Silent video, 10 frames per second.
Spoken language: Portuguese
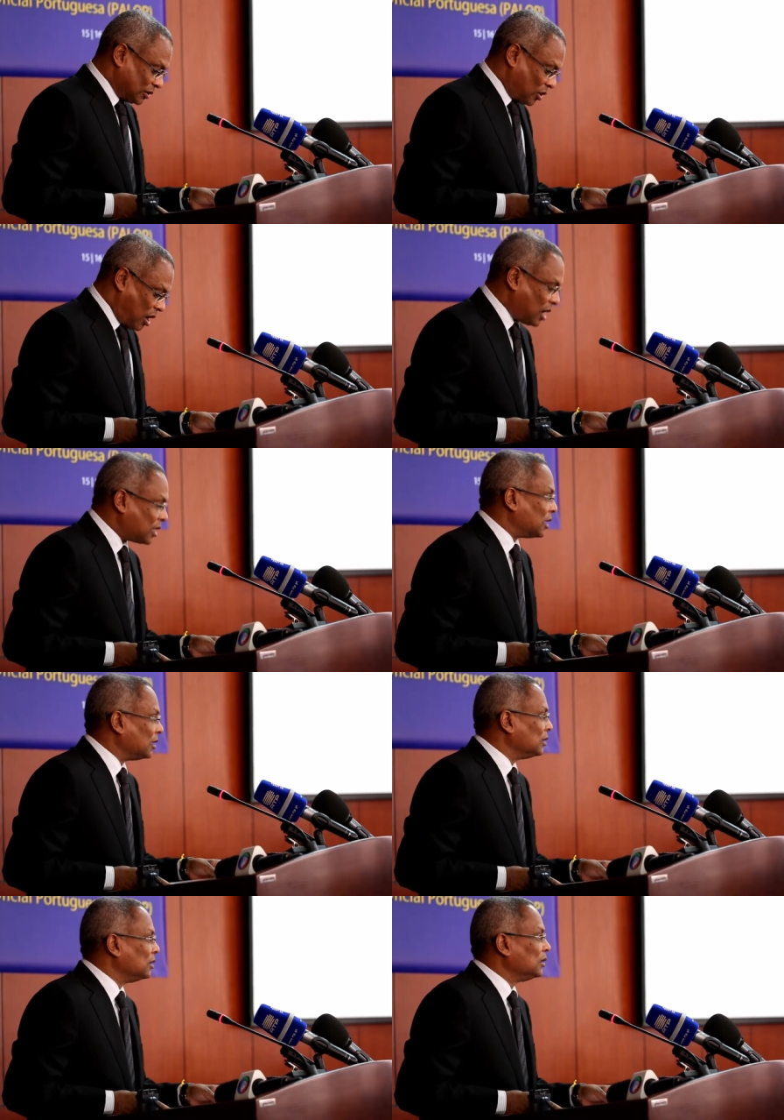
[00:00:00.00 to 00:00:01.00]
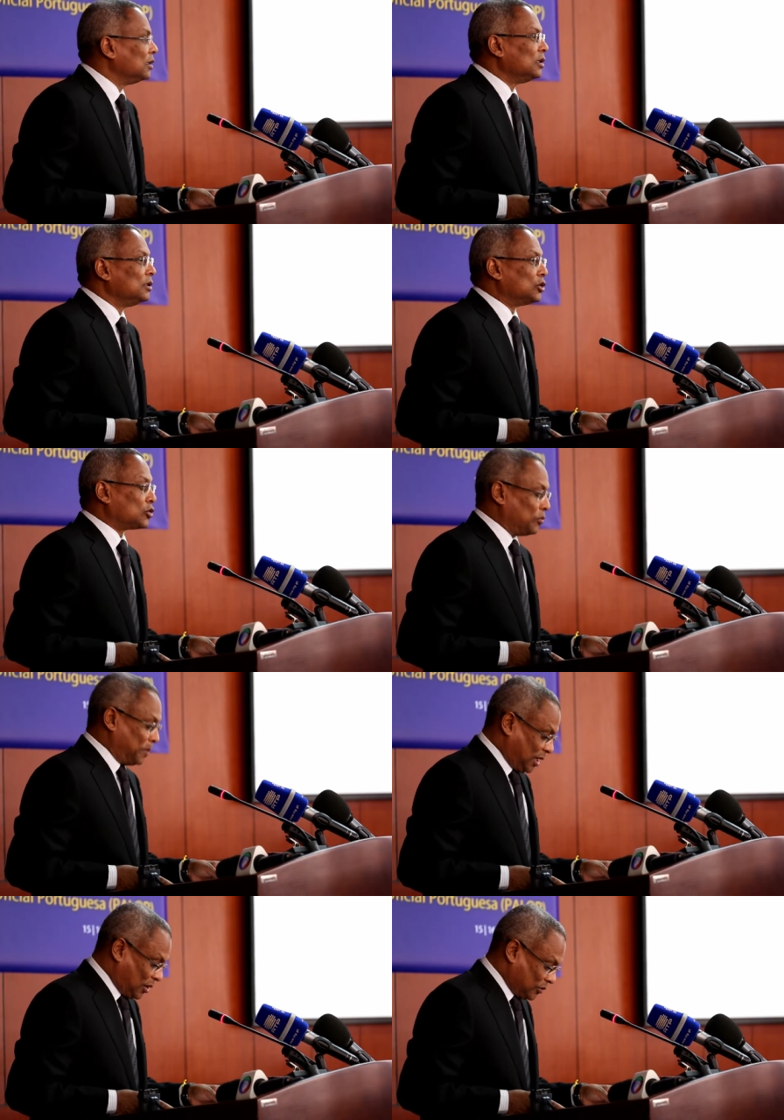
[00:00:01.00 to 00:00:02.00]
a droga,
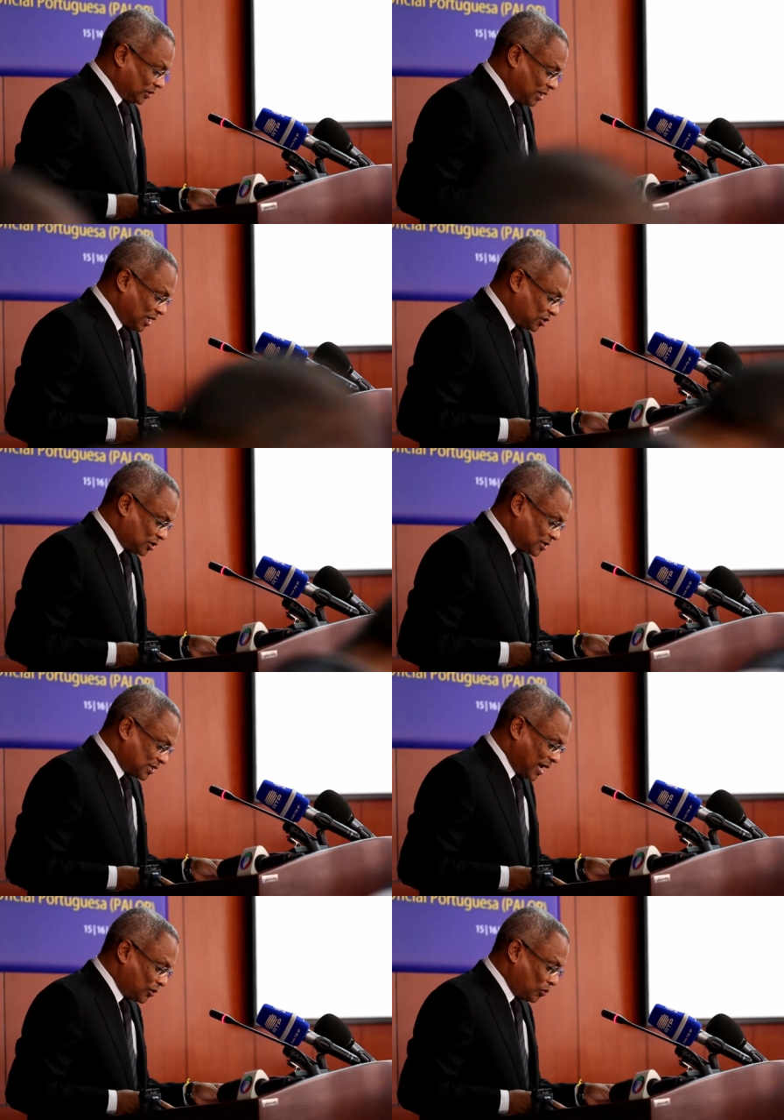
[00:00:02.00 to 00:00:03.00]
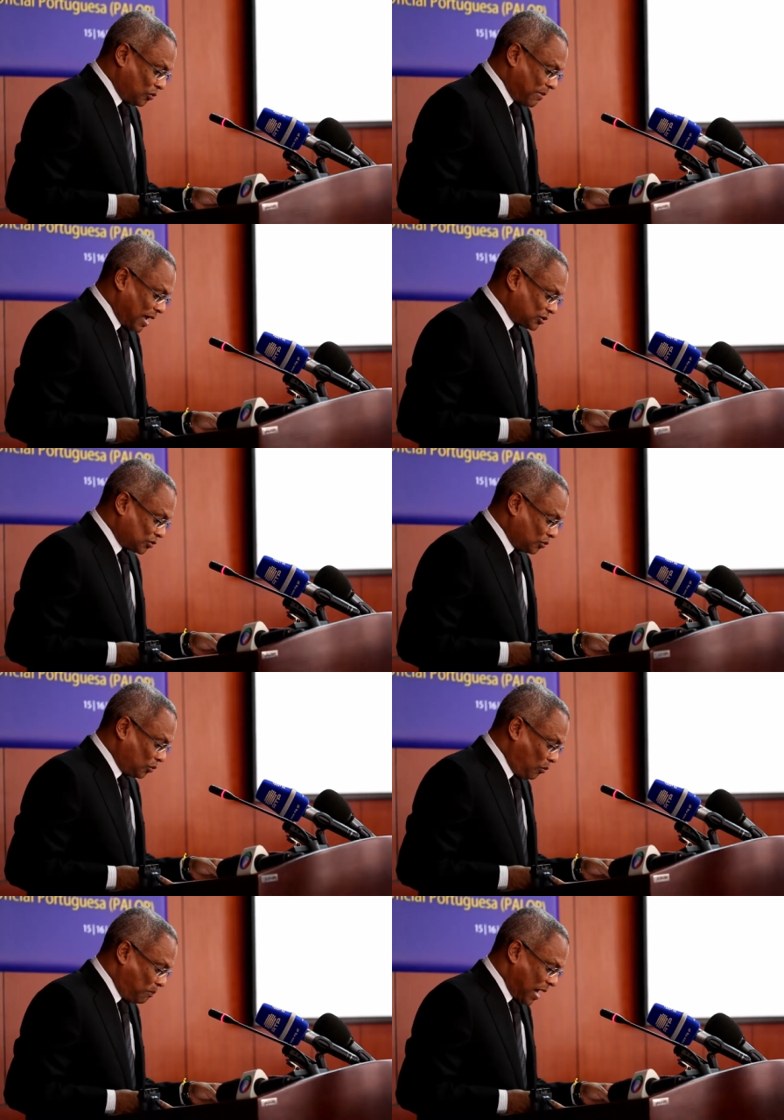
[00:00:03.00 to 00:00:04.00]
descobriram desde cedo o comércio
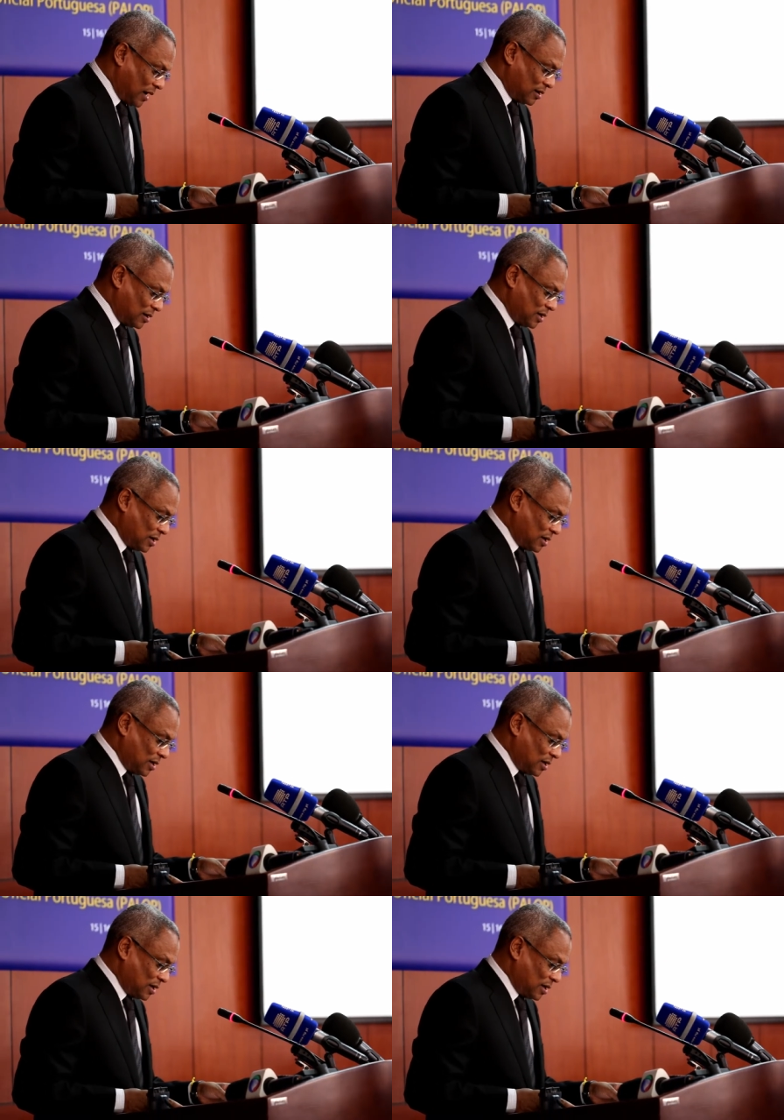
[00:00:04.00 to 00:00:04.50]
global